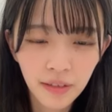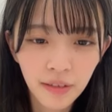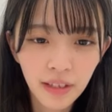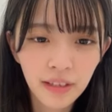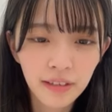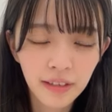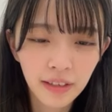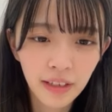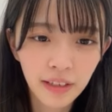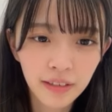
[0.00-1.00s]
ちゃ可愛
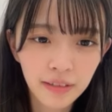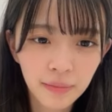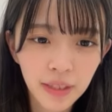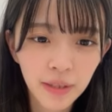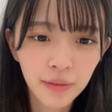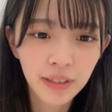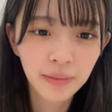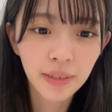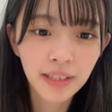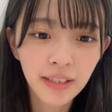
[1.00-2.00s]
かったあれ見て
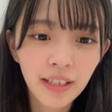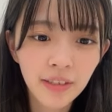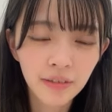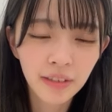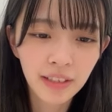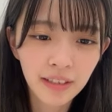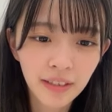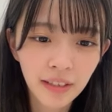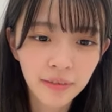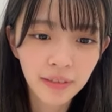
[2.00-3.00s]
ほしいめっちゃテンション上
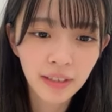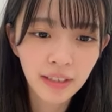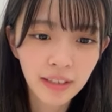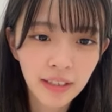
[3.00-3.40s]
がった